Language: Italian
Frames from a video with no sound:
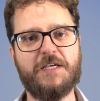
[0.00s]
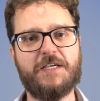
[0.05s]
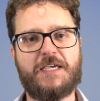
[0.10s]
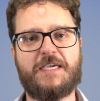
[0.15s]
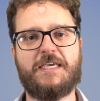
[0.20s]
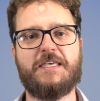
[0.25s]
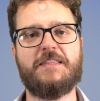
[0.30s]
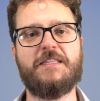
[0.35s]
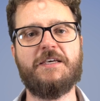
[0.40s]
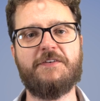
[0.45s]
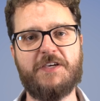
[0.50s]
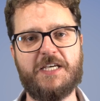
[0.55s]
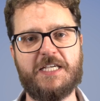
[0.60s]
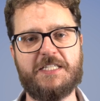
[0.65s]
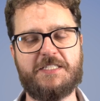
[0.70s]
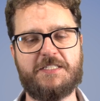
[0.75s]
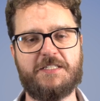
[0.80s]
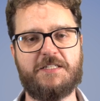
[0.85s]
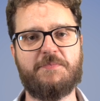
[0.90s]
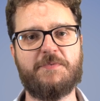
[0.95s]
che deve
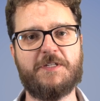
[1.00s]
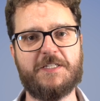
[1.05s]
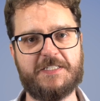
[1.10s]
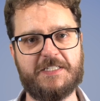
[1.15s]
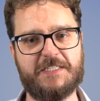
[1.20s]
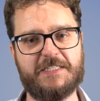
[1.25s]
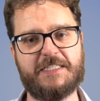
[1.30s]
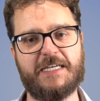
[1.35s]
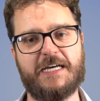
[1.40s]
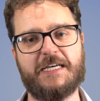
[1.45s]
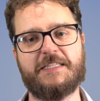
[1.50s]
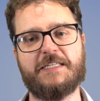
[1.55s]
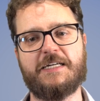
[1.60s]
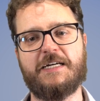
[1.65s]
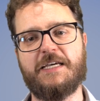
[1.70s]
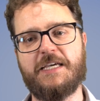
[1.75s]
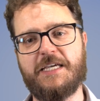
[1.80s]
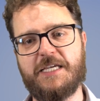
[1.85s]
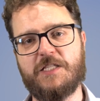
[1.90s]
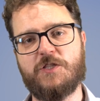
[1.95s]
essere
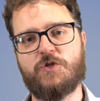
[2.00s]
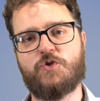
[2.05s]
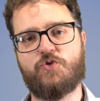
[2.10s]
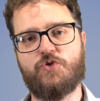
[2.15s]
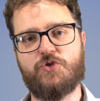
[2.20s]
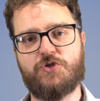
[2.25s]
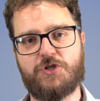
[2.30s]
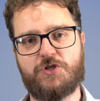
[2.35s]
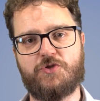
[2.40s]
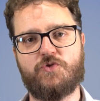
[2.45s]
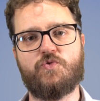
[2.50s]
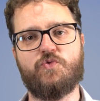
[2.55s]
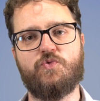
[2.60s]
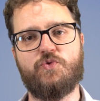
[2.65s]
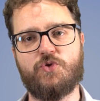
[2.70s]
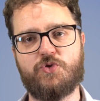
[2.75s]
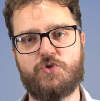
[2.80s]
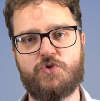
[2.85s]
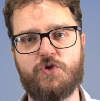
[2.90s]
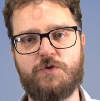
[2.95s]
presentata entro il
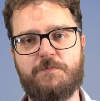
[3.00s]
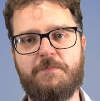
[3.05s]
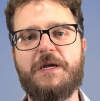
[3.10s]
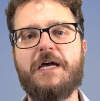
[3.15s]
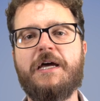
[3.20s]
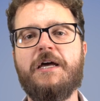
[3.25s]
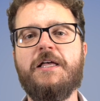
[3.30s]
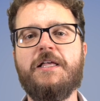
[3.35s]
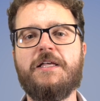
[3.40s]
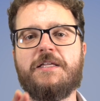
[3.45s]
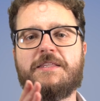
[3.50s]
31 ottobre